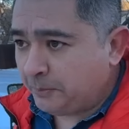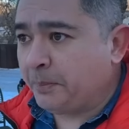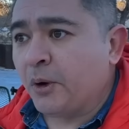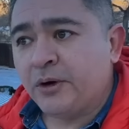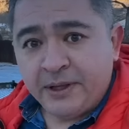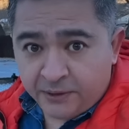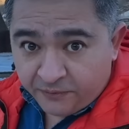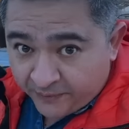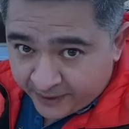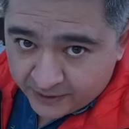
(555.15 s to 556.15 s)
Por
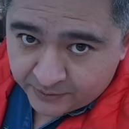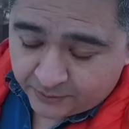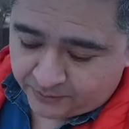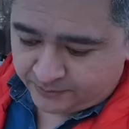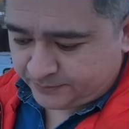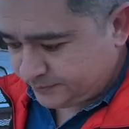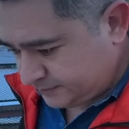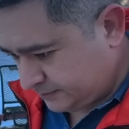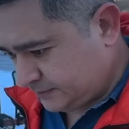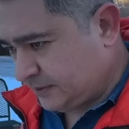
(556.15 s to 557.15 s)
defecto,
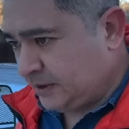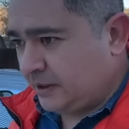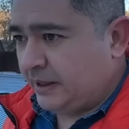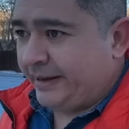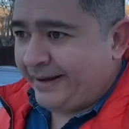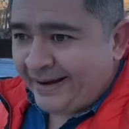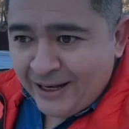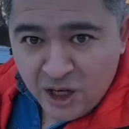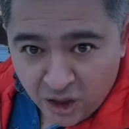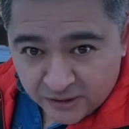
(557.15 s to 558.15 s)

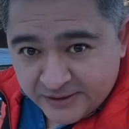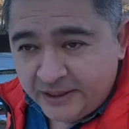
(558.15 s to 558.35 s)
los